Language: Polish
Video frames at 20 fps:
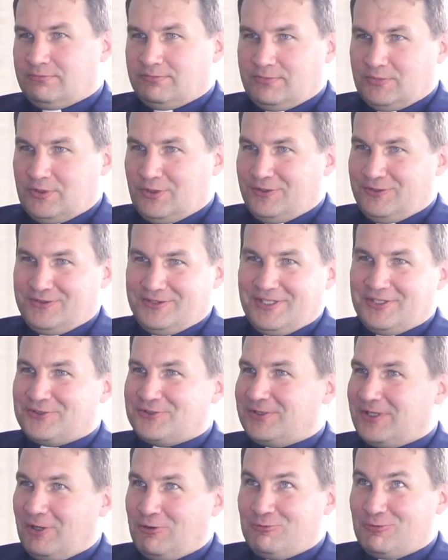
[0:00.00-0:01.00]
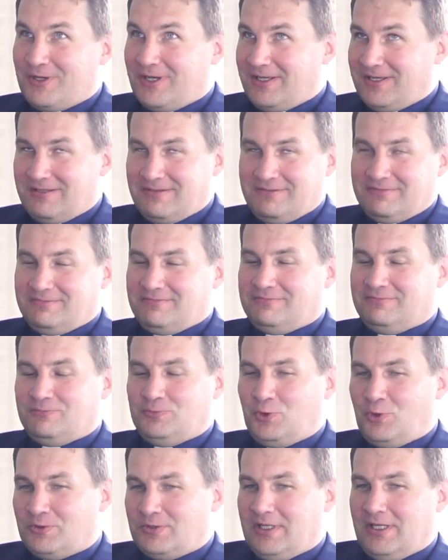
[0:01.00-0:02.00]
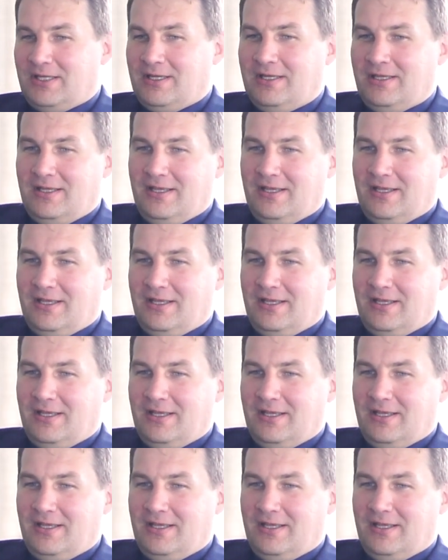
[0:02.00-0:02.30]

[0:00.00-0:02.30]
To mhm. jest też nauka młoda,